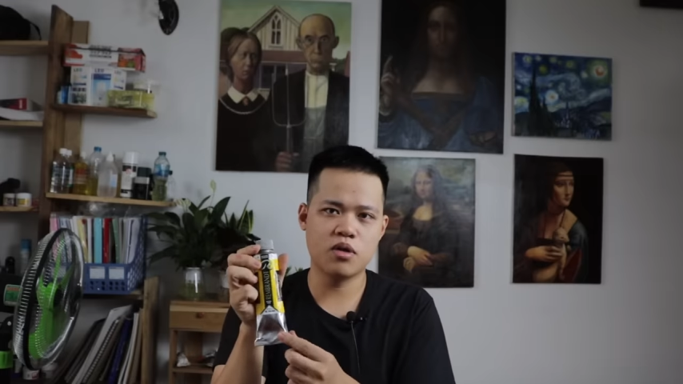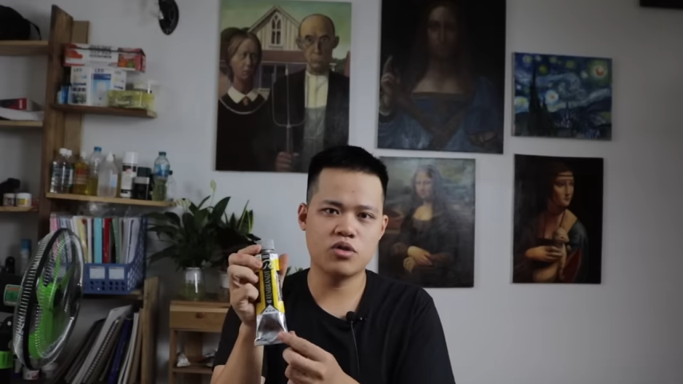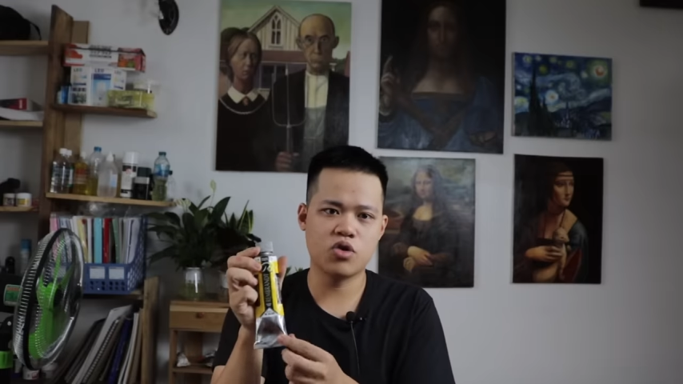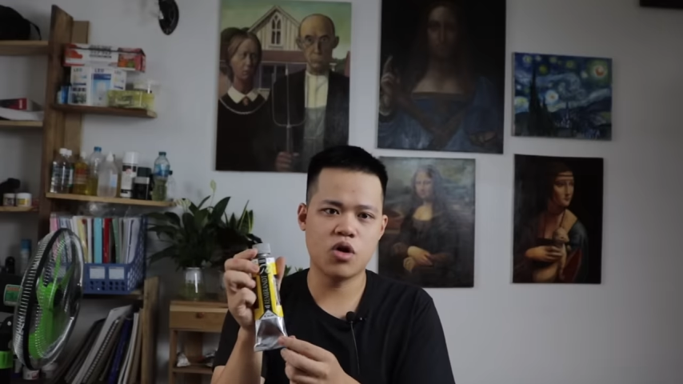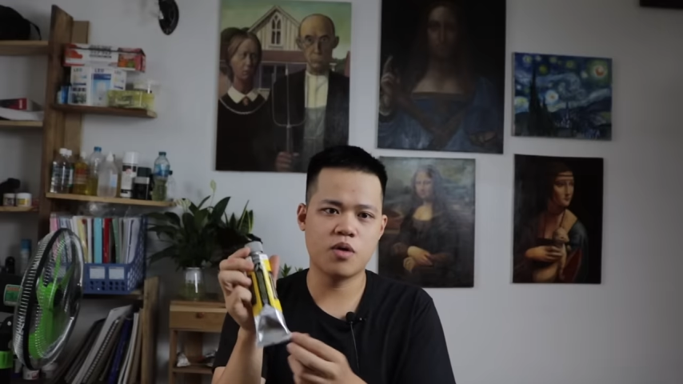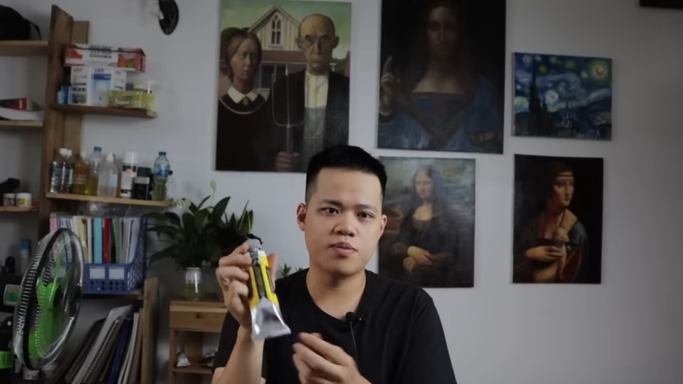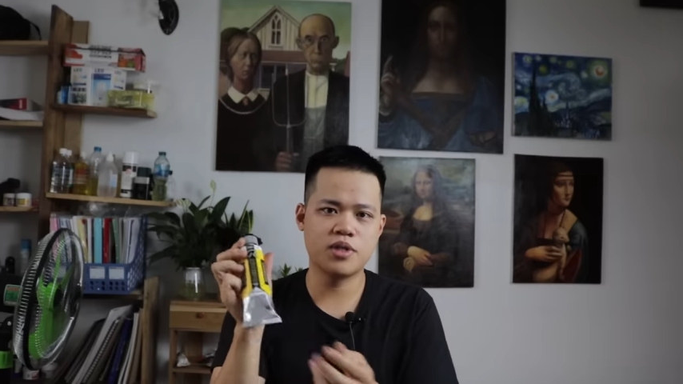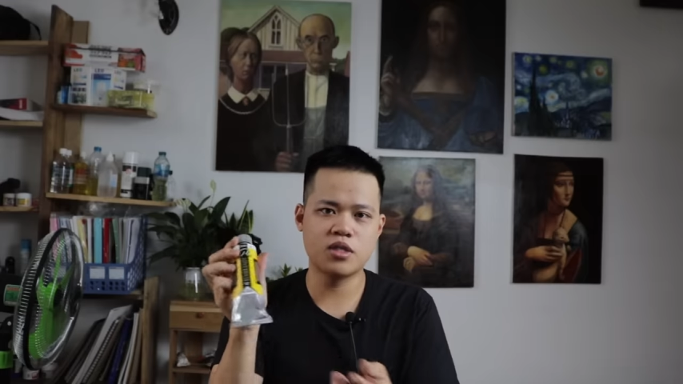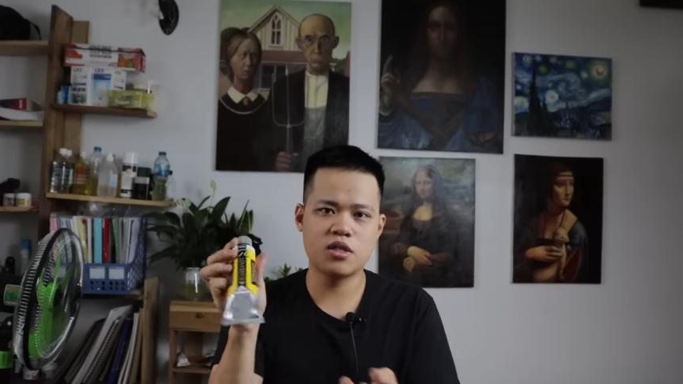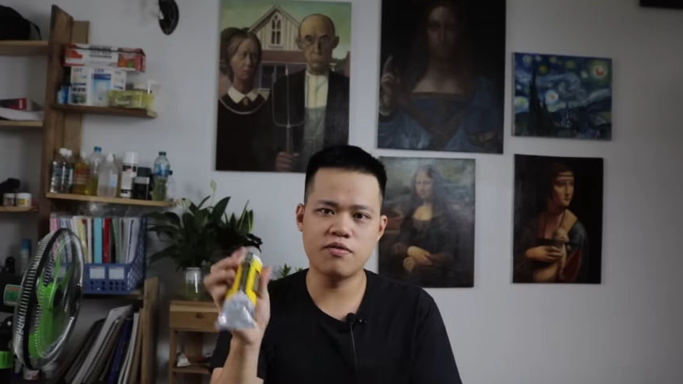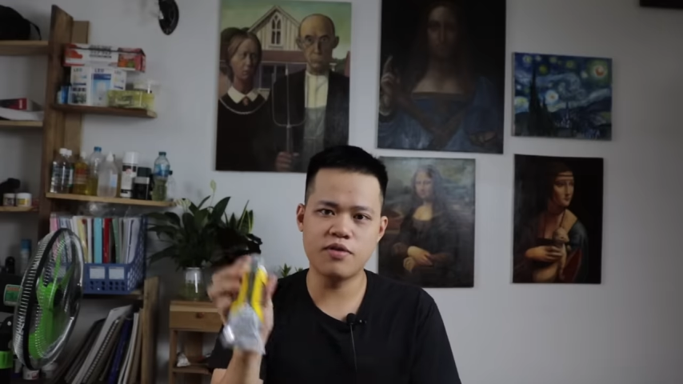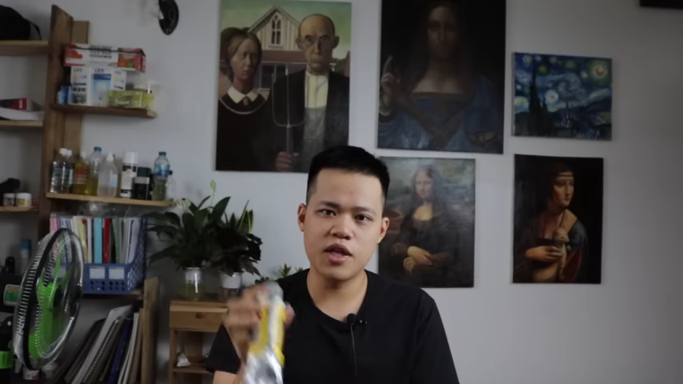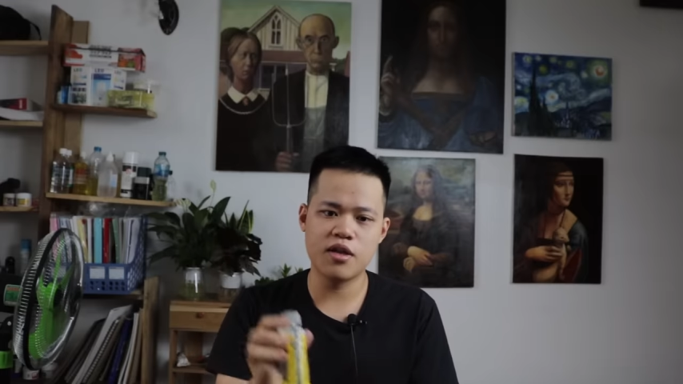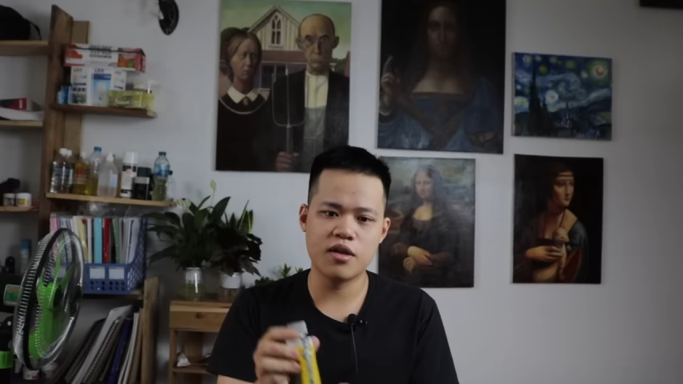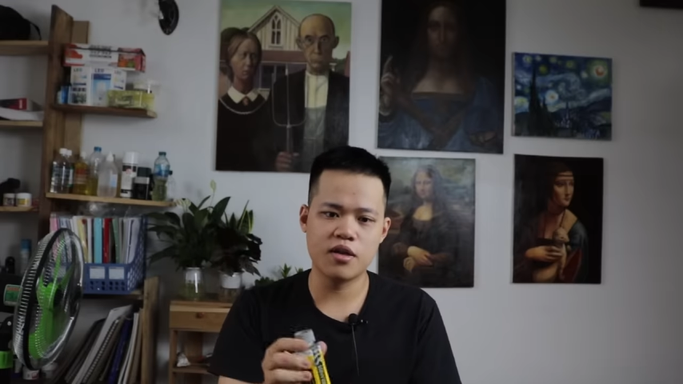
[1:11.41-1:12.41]
cho học sinh
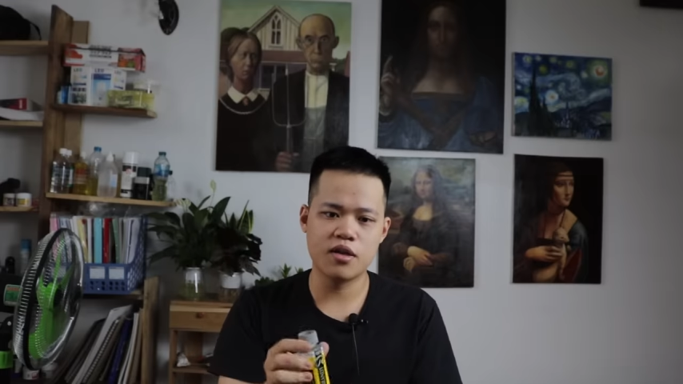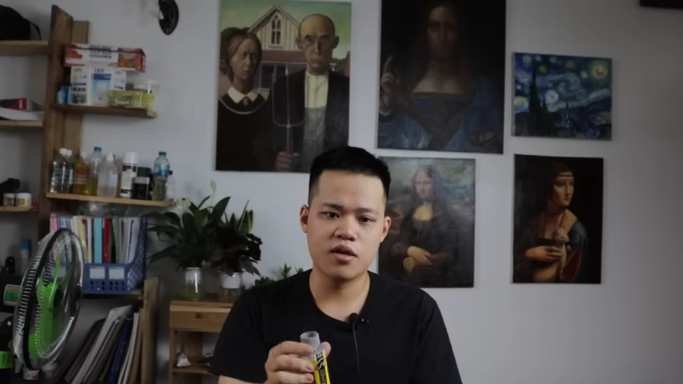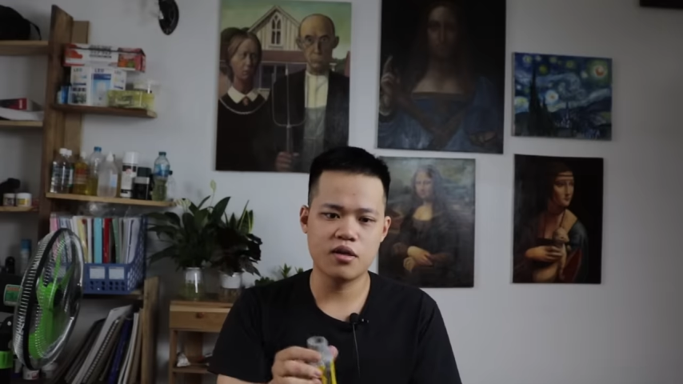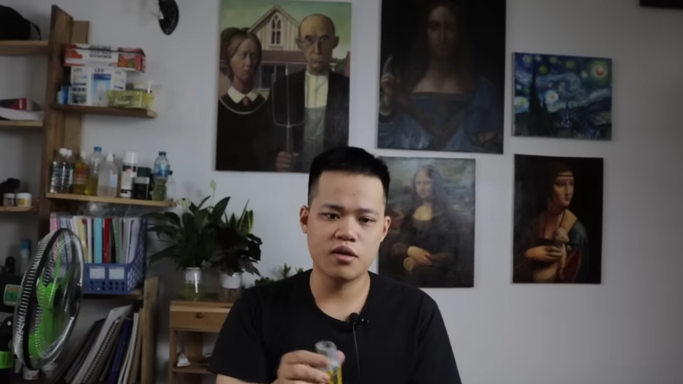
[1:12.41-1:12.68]
sinh viên,